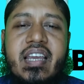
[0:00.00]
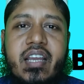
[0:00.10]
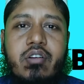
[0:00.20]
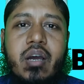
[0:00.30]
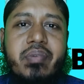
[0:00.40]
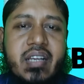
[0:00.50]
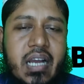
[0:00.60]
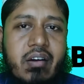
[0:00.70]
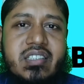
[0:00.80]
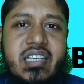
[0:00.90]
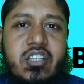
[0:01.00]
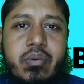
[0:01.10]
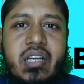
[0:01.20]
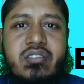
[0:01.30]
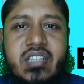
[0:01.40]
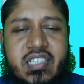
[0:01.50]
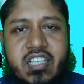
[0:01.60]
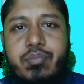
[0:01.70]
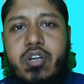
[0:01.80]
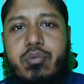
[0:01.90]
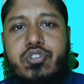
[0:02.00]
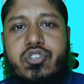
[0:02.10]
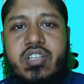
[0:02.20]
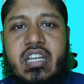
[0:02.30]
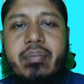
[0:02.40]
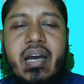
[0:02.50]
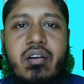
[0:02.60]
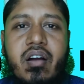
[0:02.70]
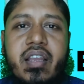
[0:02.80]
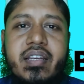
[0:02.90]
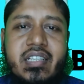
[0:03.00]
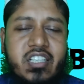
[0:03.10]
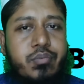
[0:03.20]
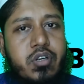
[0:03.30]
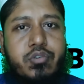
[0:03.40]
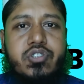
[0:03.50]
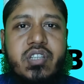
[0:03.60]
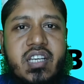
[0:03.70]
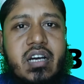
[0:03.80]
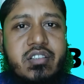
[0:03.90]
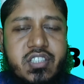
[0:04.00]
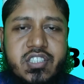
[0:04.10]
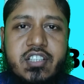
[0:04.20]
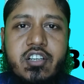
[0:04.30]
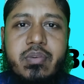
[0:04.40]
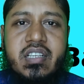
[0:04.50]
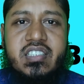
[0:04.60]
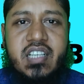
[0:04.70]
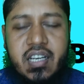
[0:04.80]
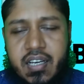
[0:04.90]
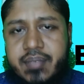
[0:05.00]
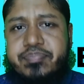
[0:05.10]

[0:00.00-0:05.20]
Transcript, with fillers: এগুলো আপনি খাওয়া যায় তবে একজন ডাক্তারের পরামর্শ নিলে ভালো হয় ডাক্তারের পরামর্শ নিয়ে খাওয়ার চেষ্টা করবেন ইনশাআল্লাহ